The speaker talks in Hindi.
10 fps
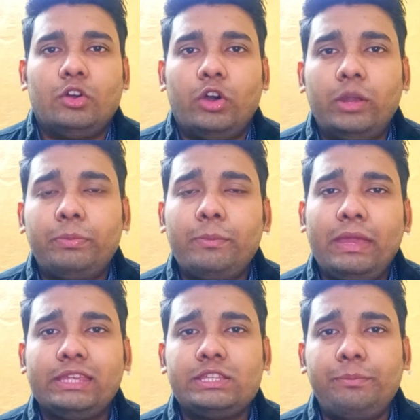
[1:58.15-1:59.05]
और अपने
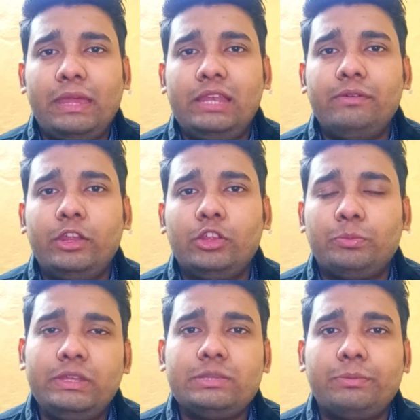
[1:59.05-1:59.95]
भाई की चैनल पहली बार है तो
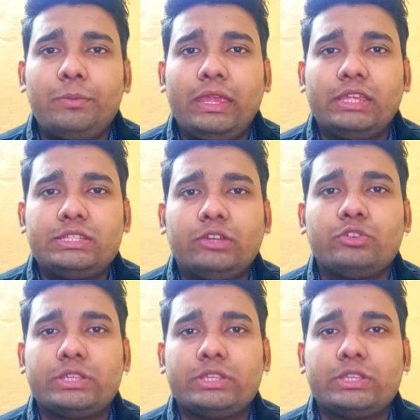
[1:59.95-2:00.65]
प्लीज़ अपने भाई के चैनल को